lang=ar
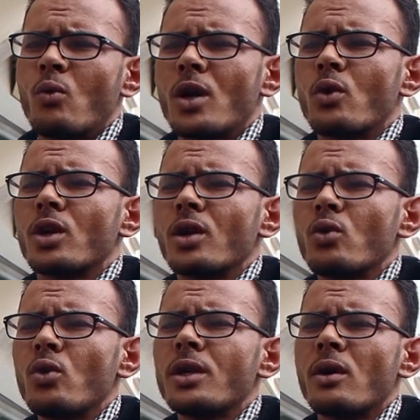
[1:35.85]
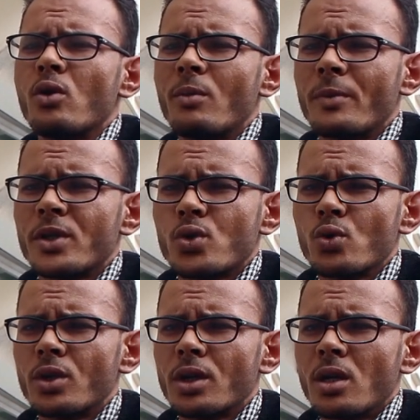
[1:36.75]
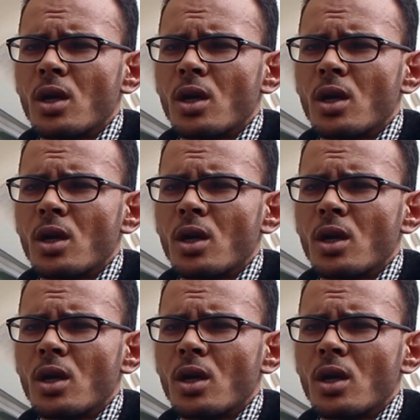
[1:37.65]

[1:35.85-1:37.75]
ولوا خلقوا لنا هما منشور